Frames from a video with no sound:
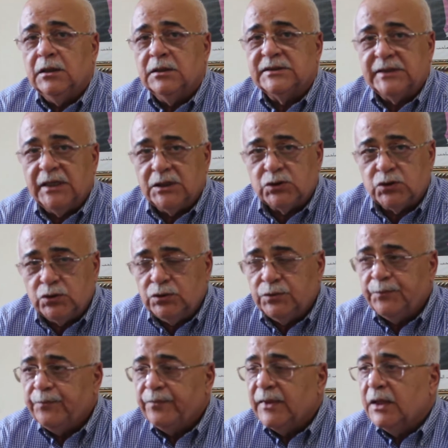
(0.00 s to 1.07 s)
سي اش
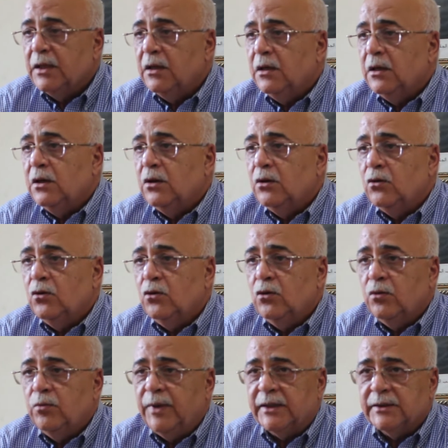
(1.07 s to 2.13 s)

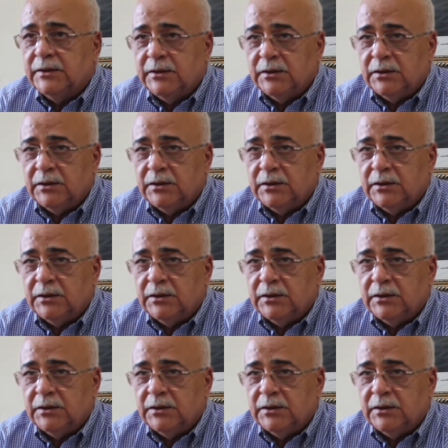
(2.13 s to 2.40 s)
وبعض